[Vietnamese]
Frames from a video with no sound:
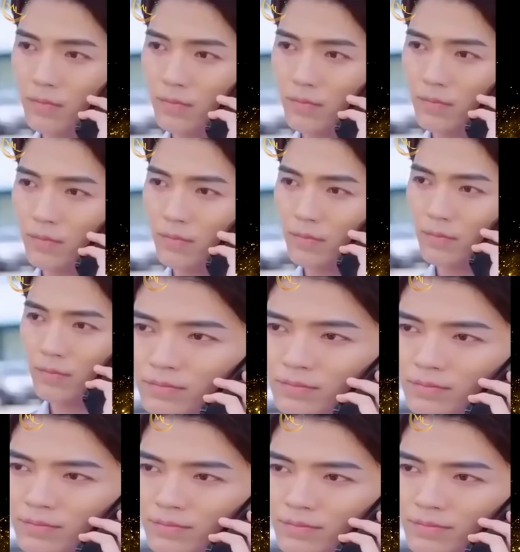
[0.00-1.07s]
anh chẳng qua chỉ là
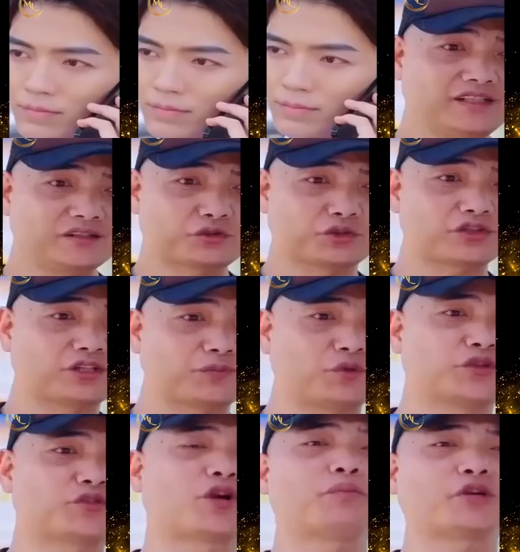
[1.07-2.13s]
người kinh doanh trường
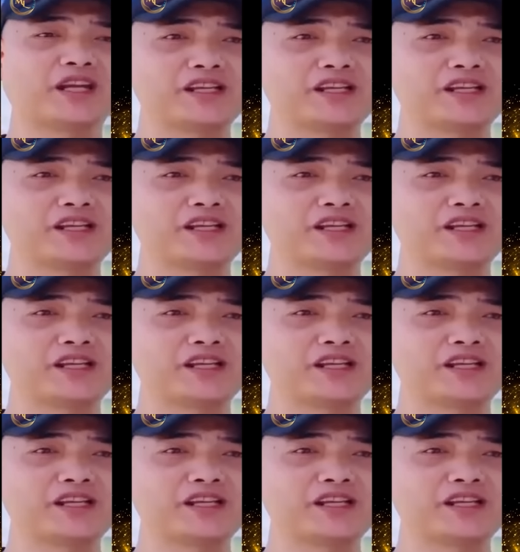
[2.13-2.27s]
cũng sẽ